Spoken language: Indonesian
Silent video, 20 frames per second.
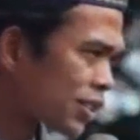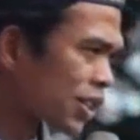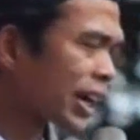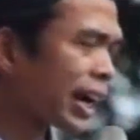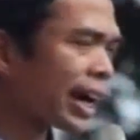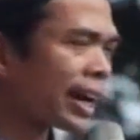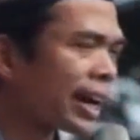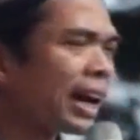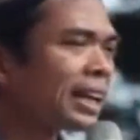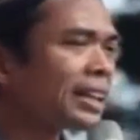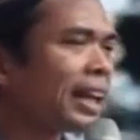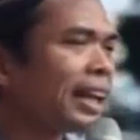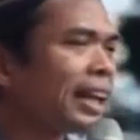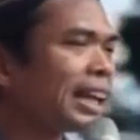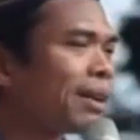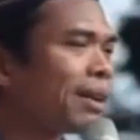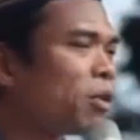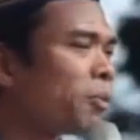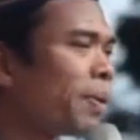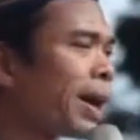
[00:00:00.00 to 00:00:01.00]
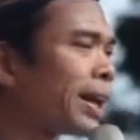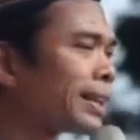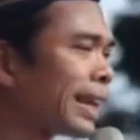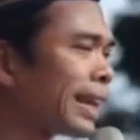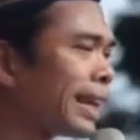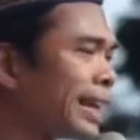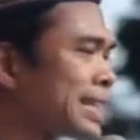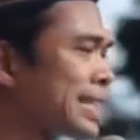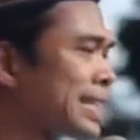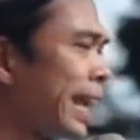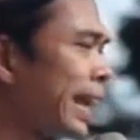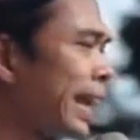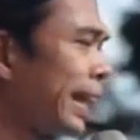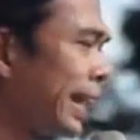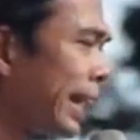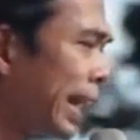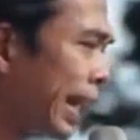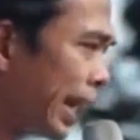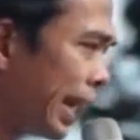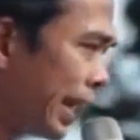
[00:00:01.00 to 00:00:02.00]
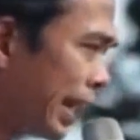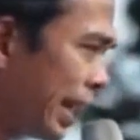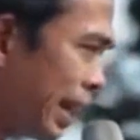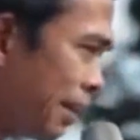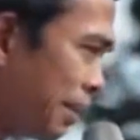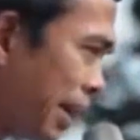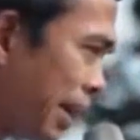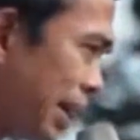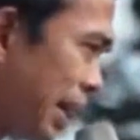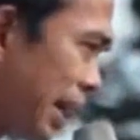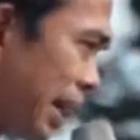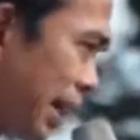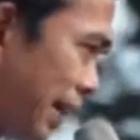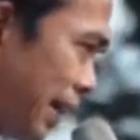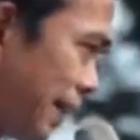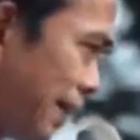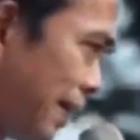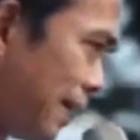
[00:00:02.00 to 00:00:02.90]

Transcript: sekarang jadi kabupaten Sepge namanya